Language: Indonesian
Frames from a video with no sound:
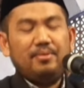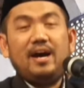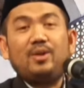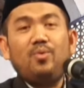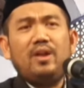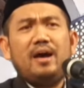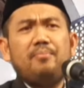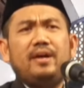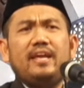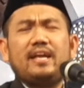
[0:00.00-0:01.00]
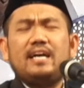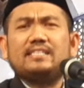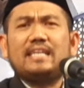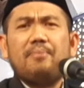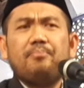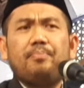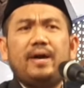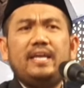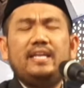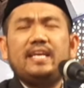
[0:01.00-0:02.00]
barulah mereka
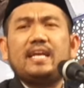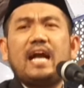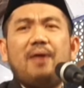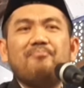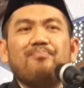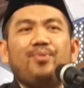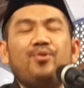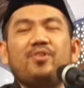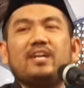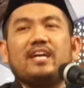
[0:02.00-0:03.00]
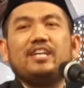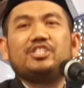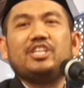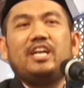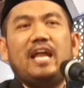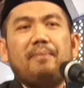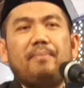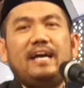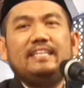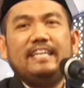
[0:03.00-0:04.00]
sampai di kampung
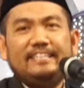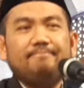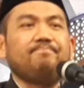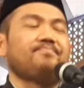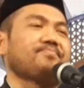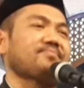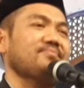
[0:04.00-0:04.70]
keselamatan.